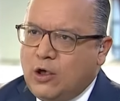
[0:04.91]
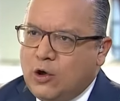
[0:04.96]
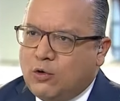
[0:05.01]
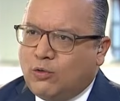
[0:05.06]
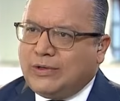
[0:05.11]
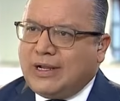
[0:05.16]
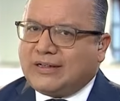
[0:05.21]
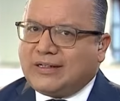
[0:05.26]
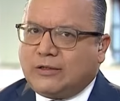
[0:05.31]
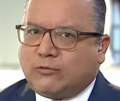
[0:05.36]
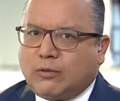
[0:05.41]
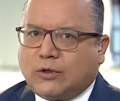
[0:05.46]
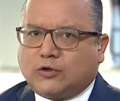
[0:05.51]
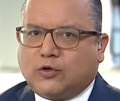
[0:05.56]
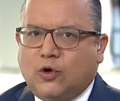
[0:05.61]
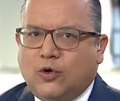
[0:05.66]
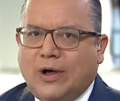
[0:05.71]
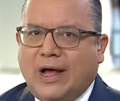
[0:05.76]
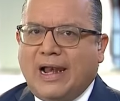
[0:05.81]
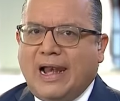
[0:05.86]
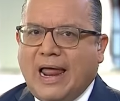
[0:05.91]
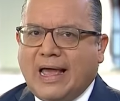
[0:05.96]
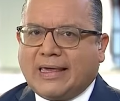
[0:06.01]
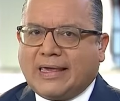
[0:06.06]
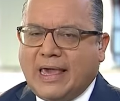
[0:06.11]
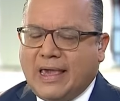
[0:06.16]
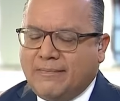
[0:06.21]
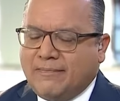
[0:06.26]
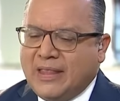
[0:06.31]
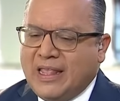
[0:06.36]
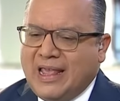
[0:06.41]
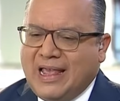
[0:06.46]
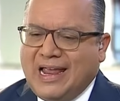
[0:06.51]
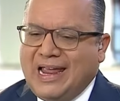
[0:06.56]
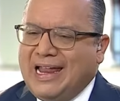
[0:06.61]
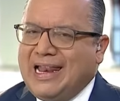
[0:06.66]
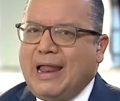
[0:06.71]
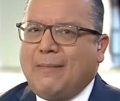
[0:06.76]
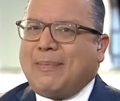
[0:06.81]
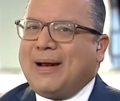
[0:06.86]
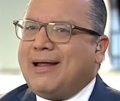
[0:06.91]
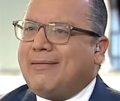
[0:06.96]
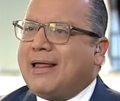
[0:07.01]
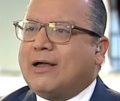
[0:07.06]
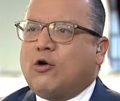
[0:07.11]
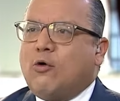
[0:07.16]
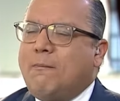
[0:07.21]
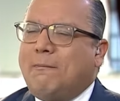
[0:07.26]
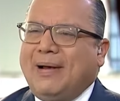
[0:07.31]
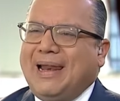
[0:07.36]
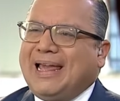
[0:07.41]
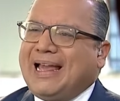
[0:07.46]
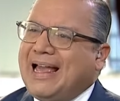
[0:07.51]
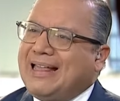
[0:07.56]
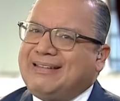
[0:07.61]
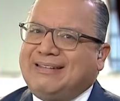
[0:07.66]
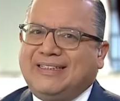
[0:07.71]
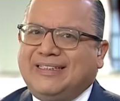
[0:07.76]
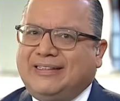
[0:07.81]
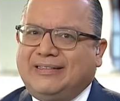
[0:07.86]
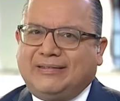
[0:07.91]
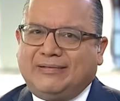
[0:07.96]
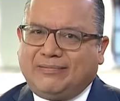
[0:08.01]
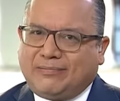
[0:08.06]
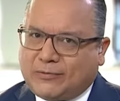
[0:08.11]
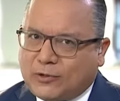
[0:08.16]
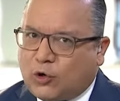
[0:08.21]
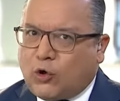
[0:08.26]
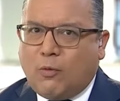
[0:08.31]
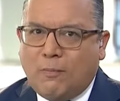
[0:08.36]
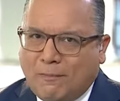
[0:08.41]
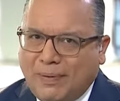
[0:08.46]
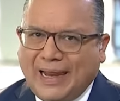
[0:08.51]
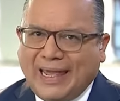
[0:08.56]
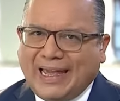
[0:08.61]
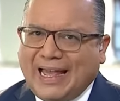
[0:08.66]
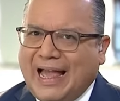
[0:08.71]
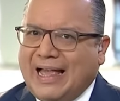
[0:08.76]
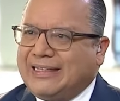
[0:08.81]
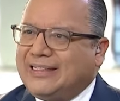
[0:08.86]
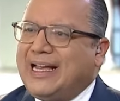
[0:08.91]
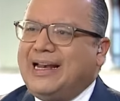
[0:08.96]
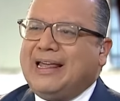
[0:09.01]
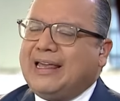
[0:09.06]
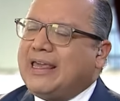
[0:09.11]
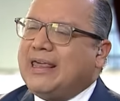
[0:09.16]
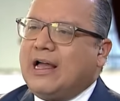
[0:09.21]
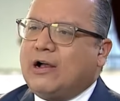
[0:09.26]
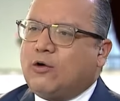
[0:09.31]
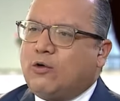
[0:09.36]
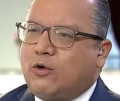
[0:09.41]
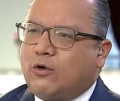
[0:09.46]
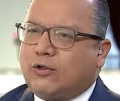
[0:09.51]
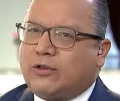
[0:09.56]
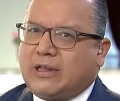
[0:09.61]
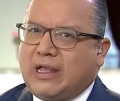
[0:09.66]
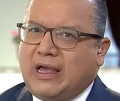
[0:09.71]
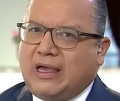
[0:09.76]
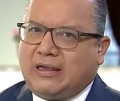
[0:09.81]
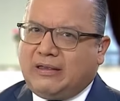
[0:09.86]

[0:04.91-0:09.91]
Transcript: una situación a la que eh, la palabra compleja compleja ya le queda corta.